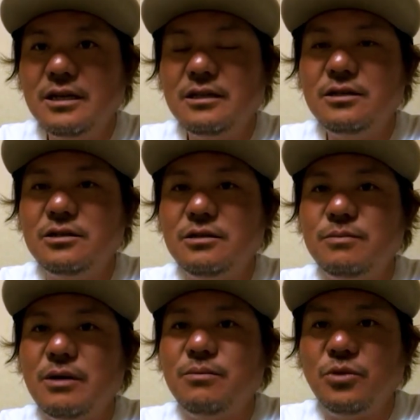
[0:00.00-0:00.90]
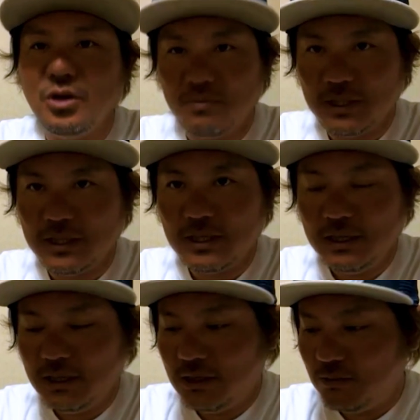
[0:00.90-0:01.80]
で、グリパンもよ
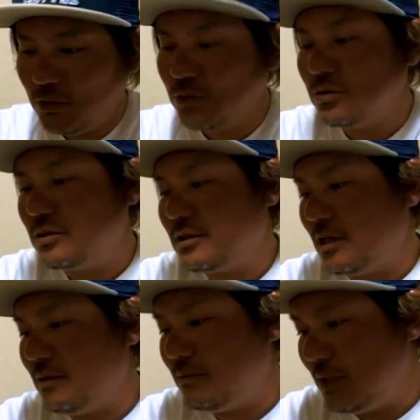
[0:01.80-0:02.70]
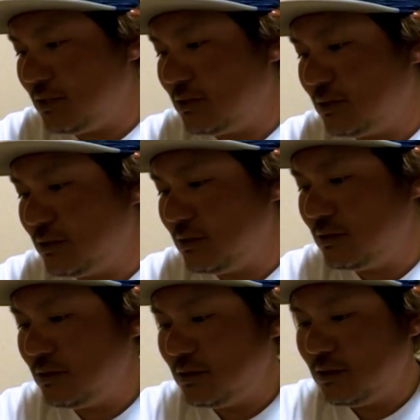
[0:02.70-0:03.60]
く使います。
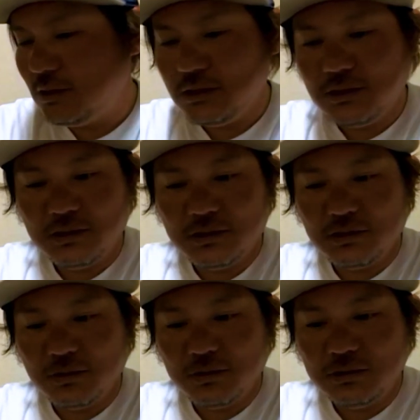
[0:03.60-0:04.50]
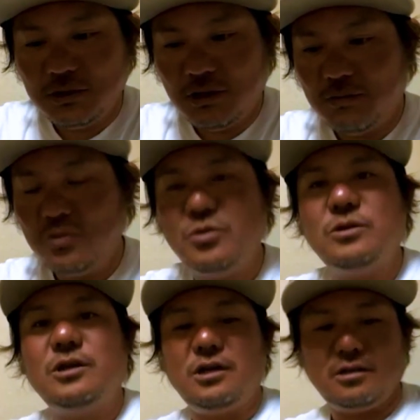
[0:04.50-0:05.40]
そんなもん
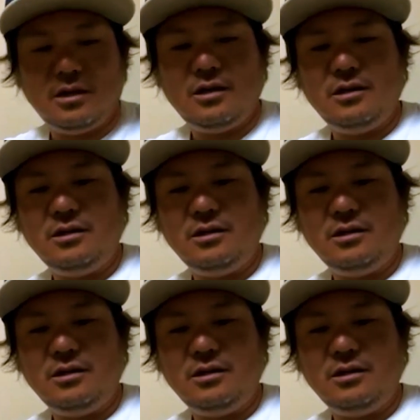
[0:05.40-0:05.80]
かな。